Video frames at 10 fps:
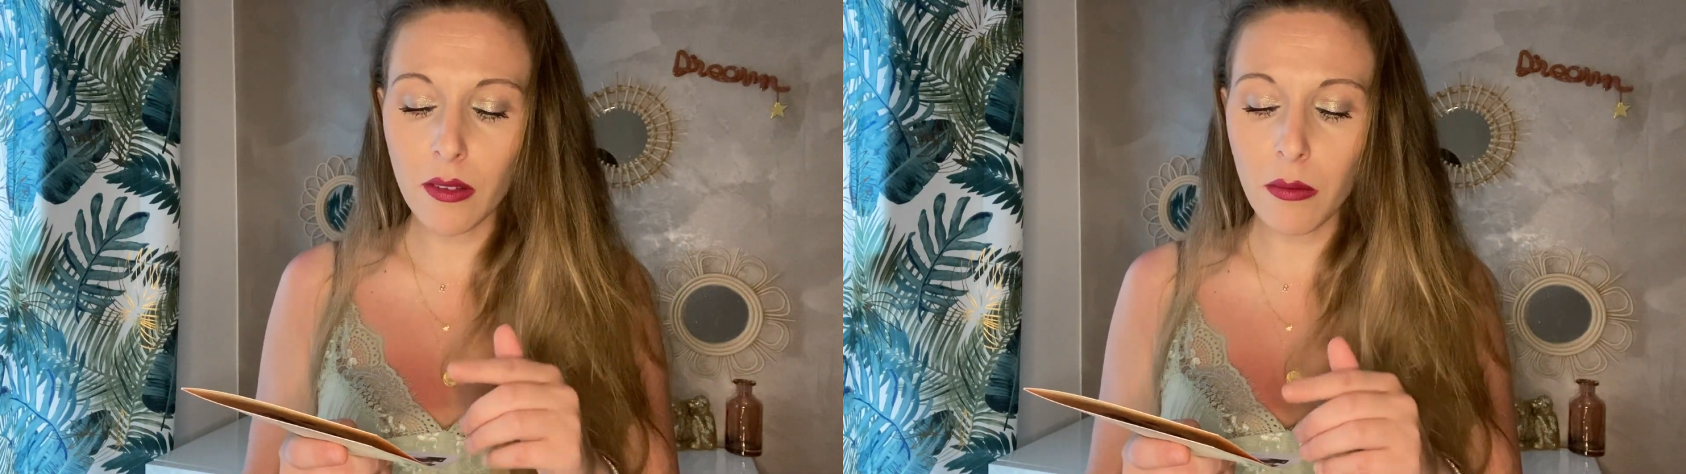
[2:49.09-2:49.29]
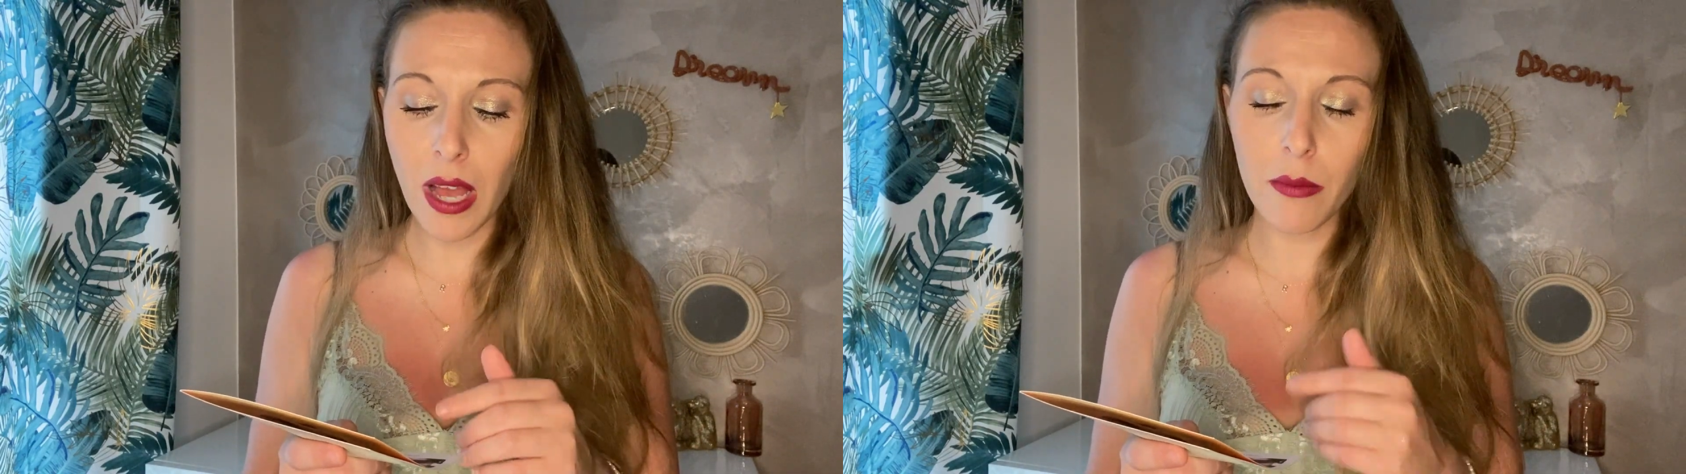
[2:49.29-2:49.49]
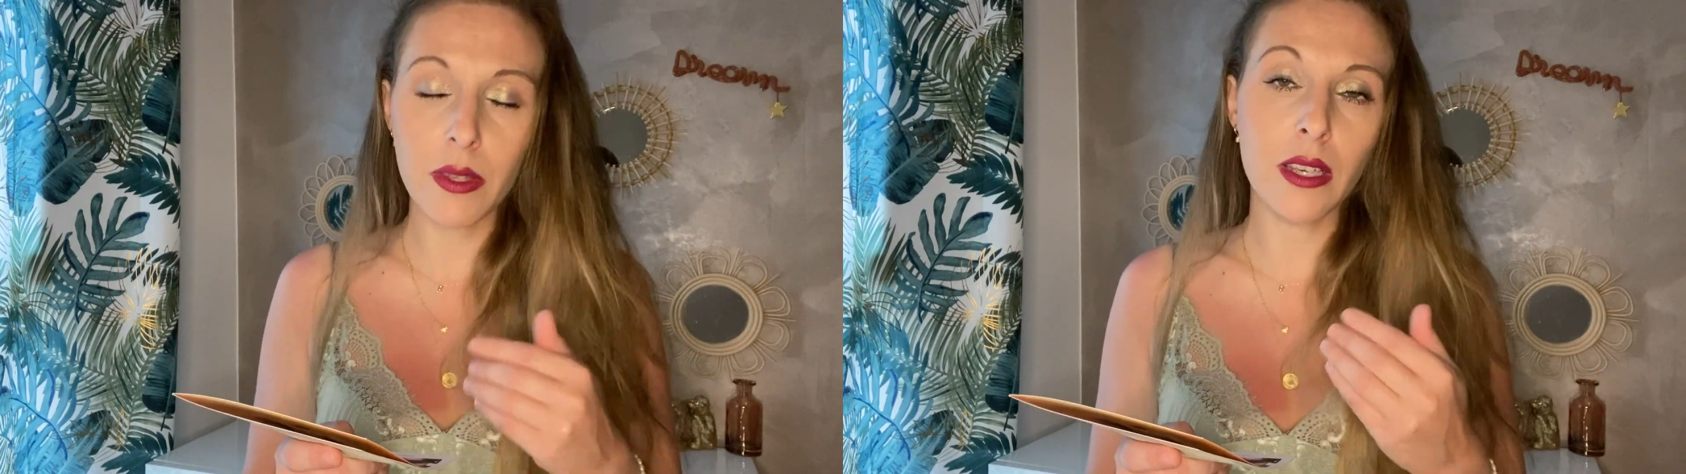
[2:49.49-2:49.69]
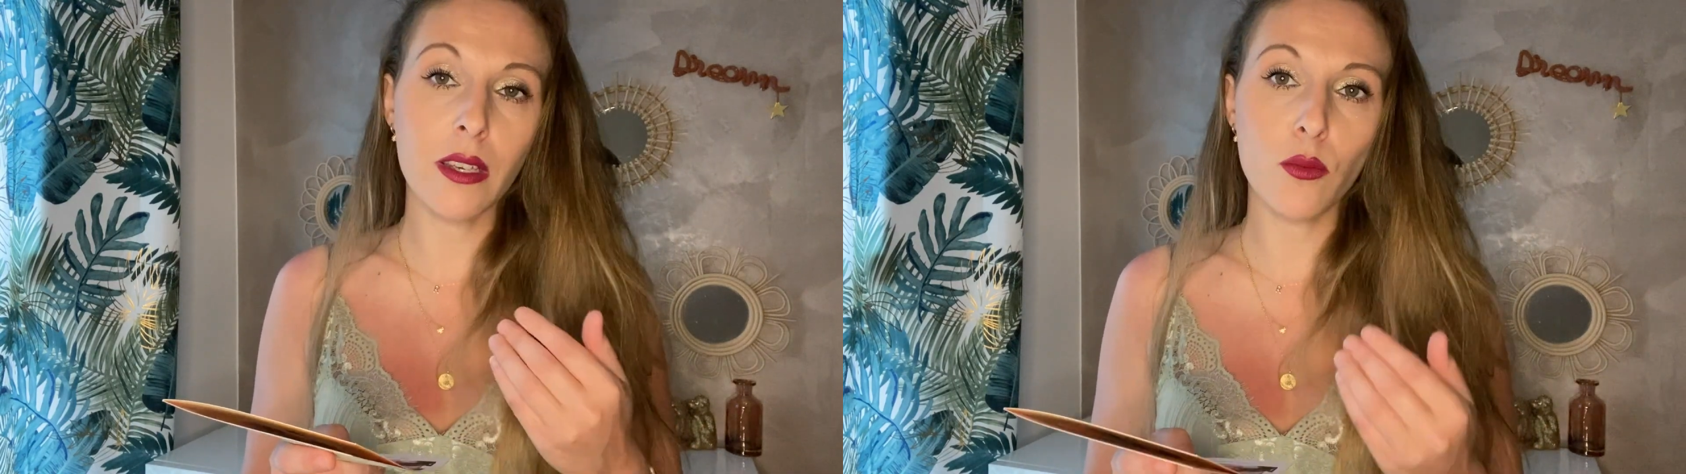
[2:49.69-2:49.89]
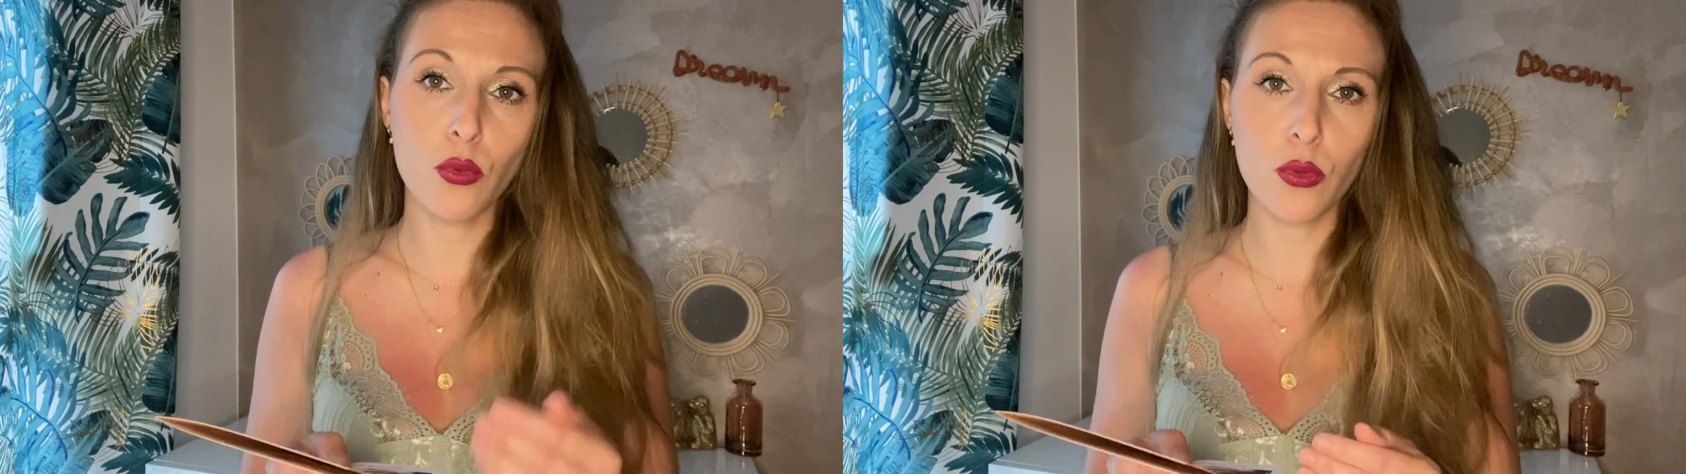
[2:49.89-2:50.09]

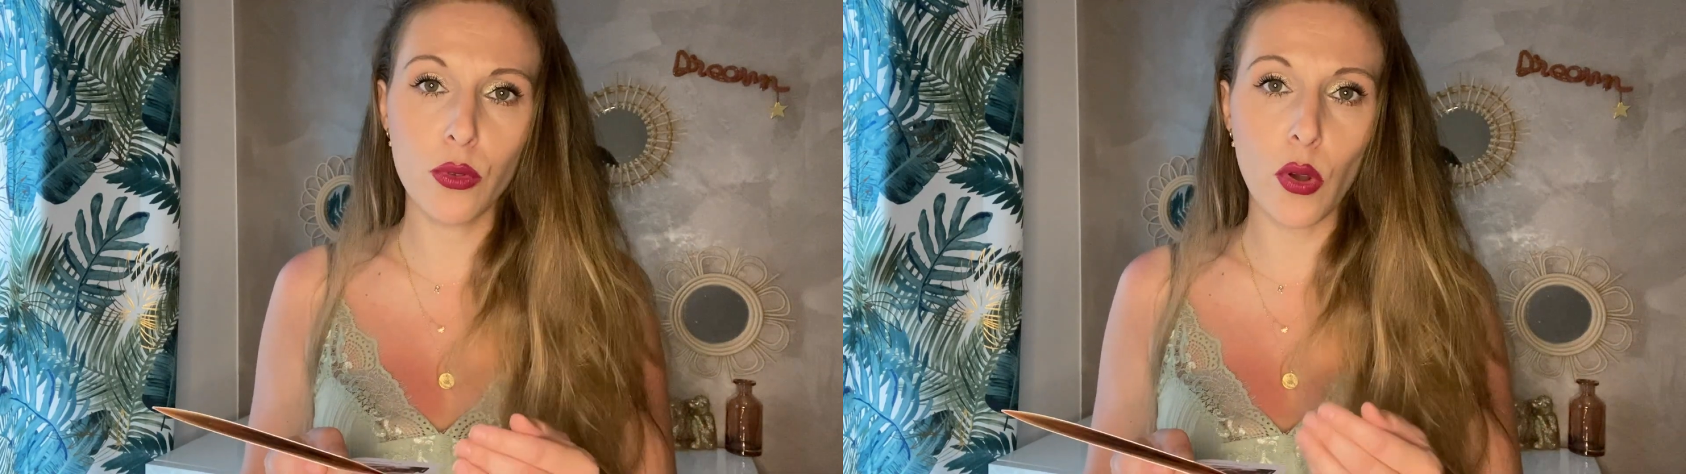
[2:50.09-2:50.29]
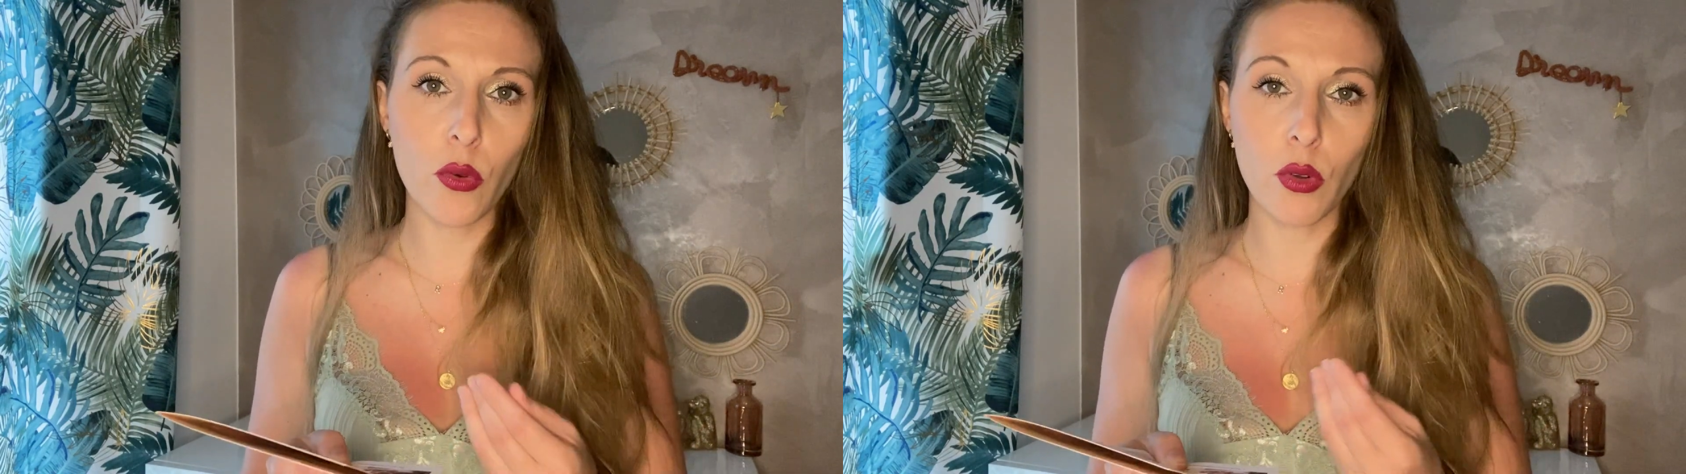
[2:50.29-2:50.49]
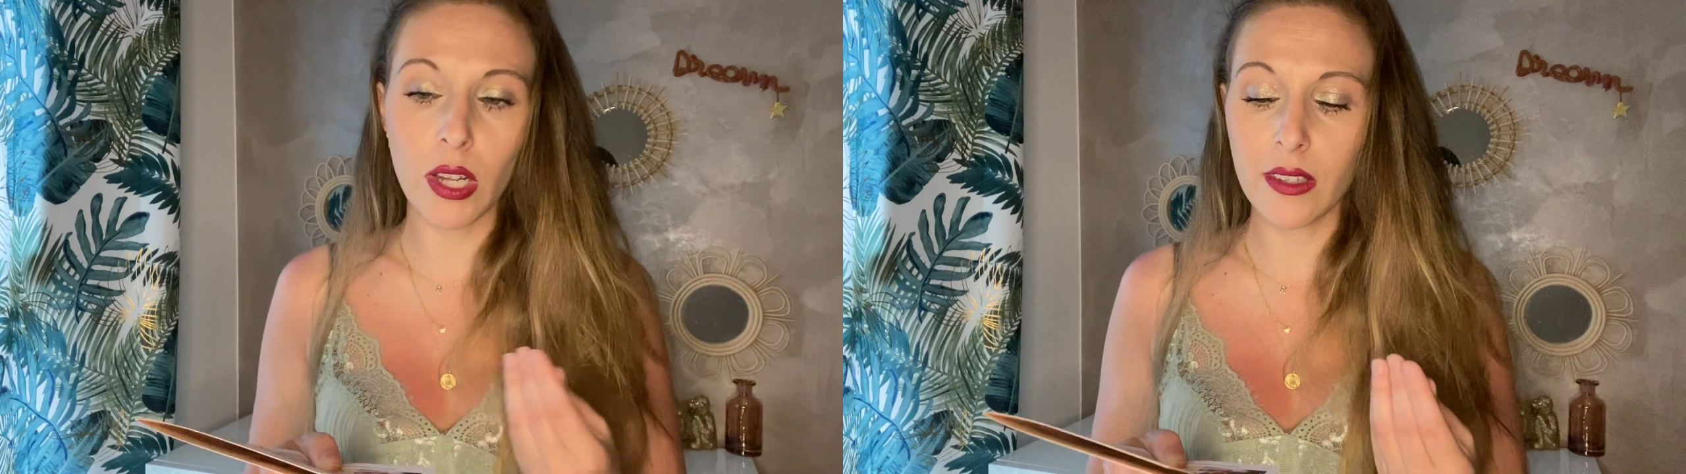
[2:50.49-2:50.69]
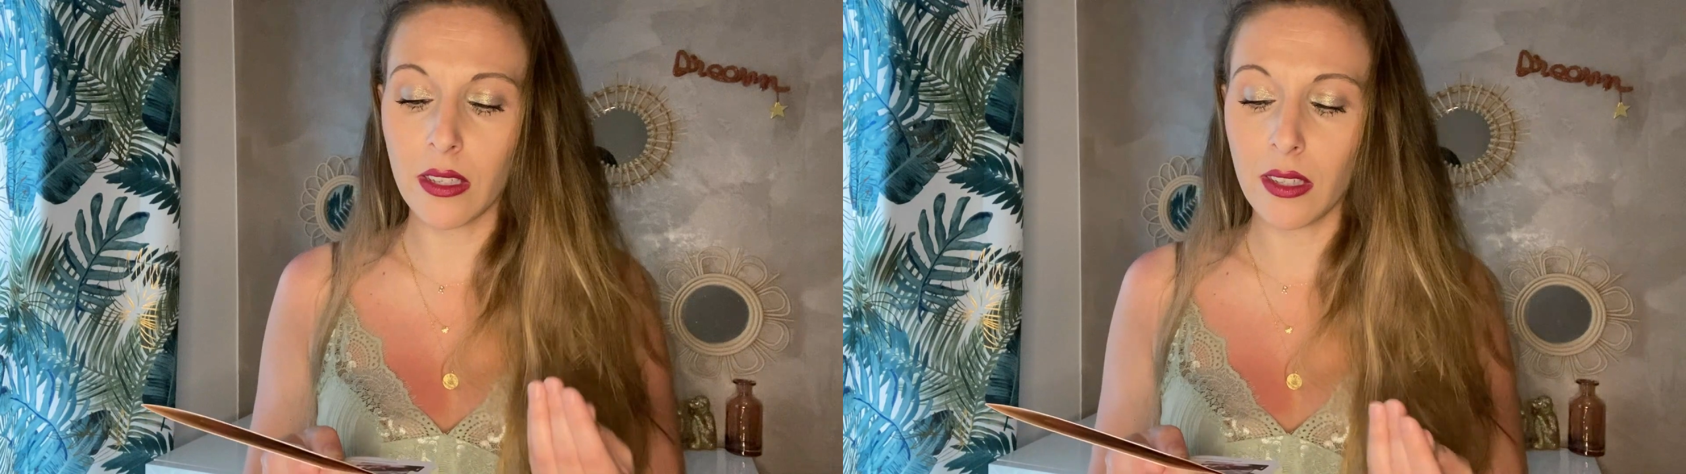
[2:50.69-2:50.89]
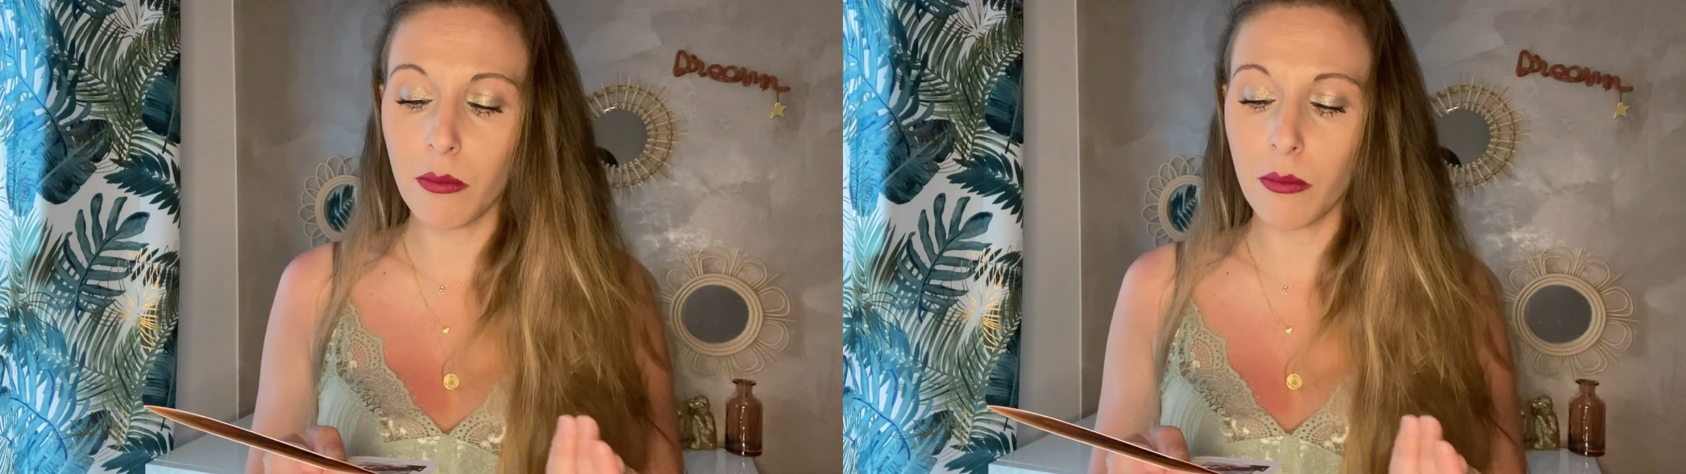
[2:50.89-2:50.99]
Barbier, Bulldog, voilà des,